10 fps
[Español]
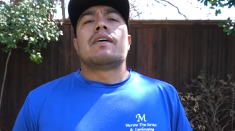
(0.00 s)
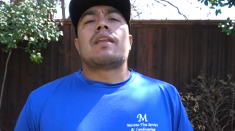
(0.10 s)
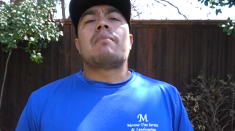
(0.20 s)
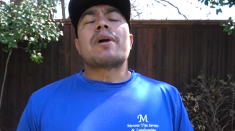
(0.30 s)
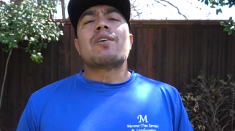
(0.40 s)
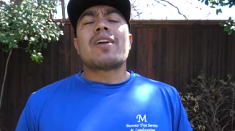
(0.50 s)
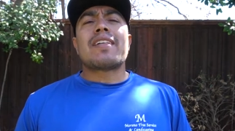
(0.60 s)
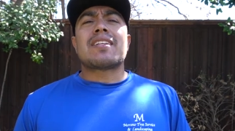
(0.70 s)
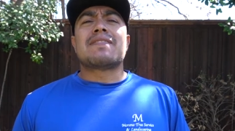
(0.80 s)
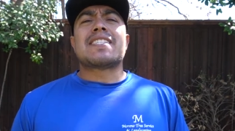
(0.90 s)
la mayoría
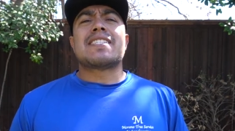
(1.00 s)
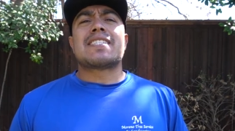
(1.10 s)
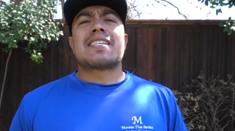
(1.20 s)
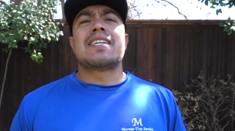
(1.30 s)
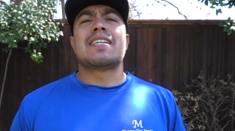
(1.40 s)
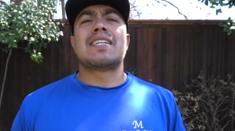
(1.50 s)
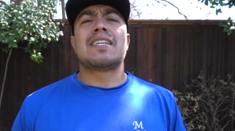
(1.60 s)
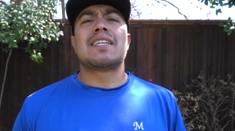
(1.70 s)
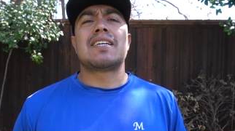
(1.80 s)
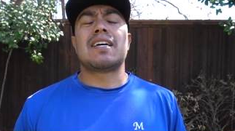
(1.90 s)
de las veces...
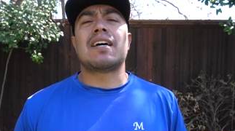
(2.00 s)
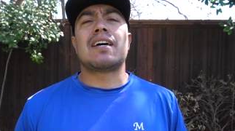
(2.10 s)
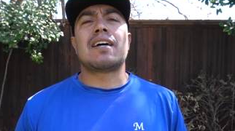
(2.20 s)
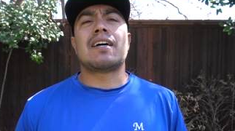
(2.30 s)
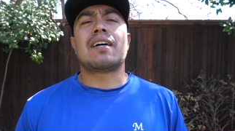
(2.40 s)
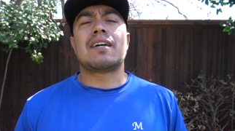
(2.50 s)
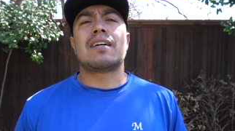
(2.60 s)
Ah,